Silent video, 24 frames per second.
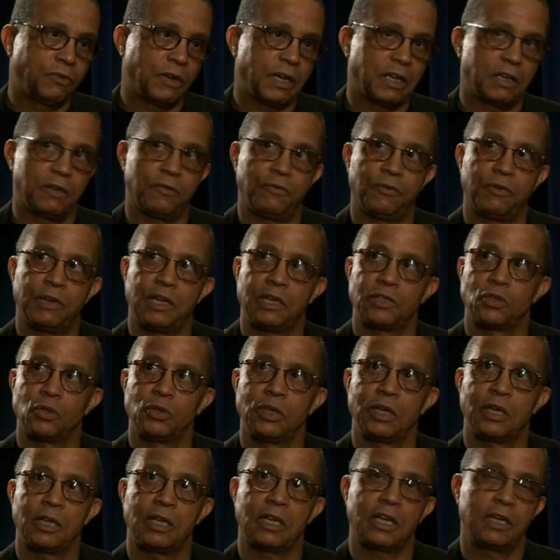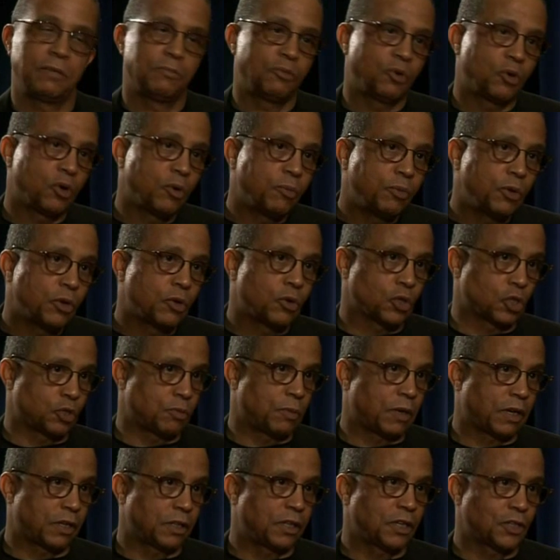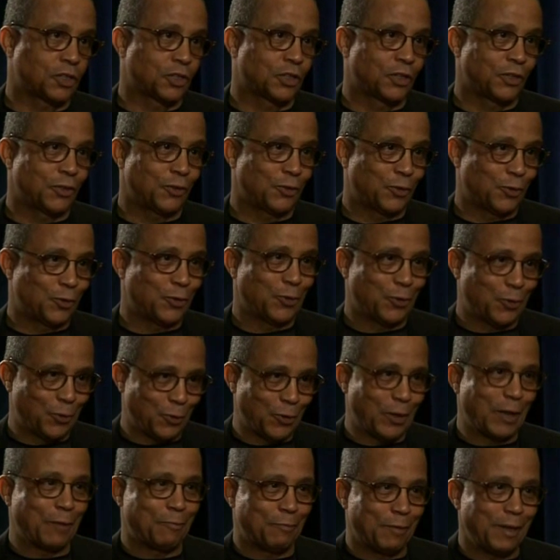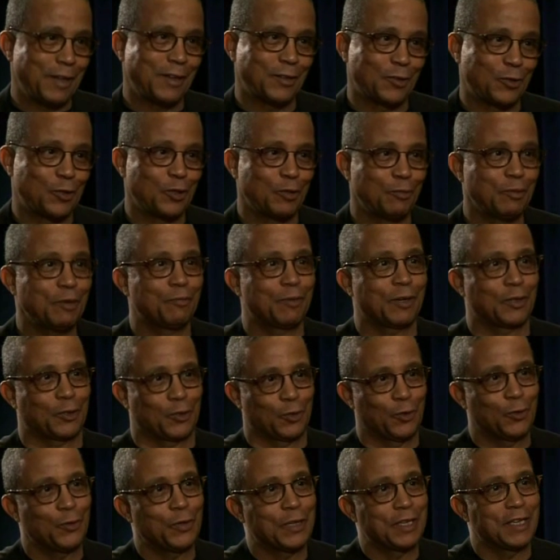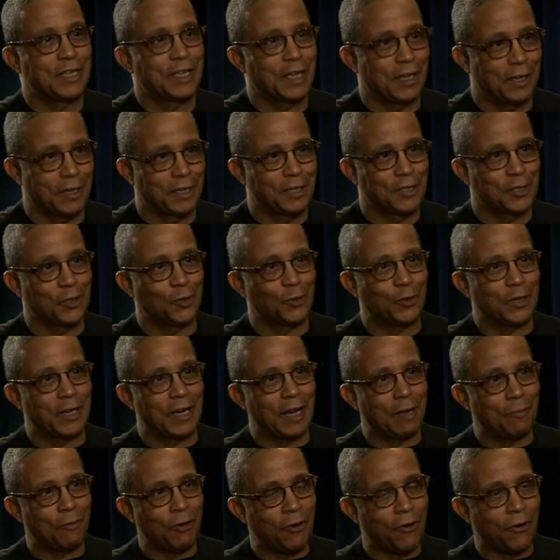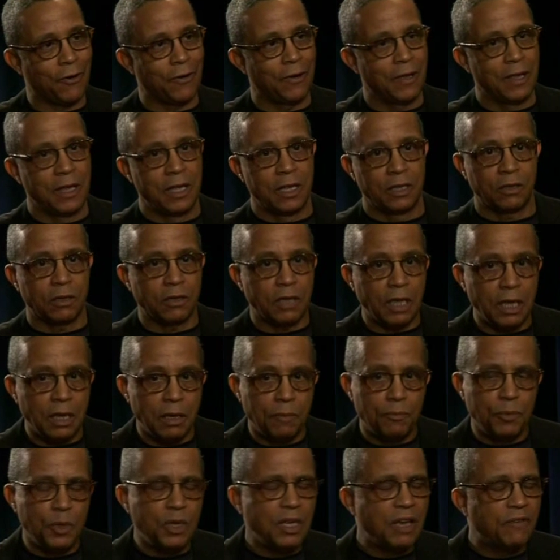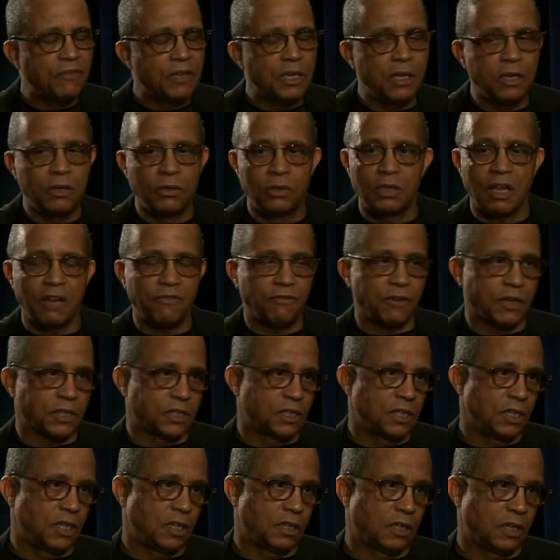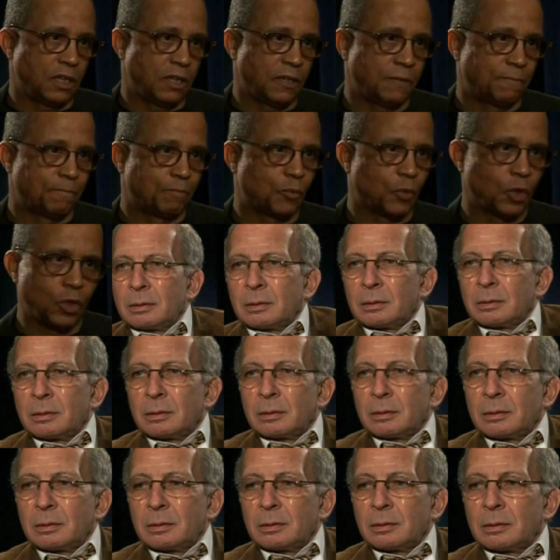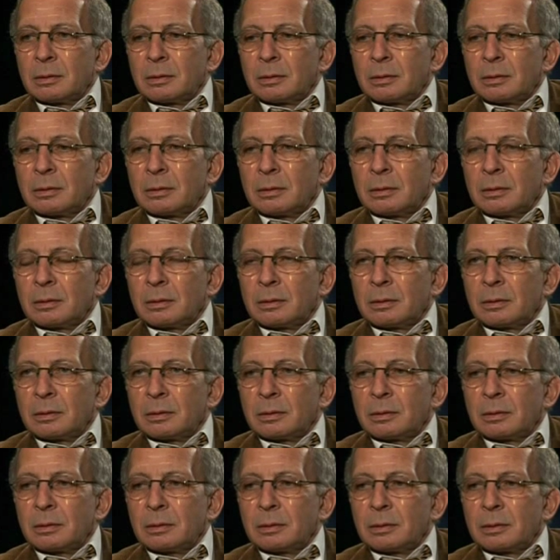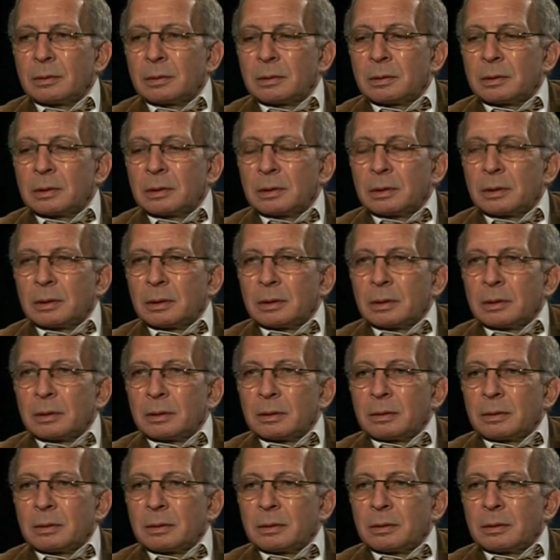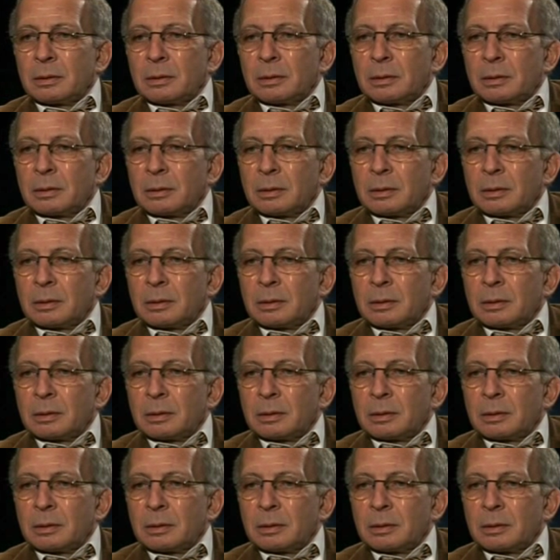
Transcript: va, va, se déclarer beaucoup plus cauchemardesque que, la peine subie par celui qui, qui s'est donné la mort. et puis il y avait une telle facilité dans ce choix-là, une telle euh,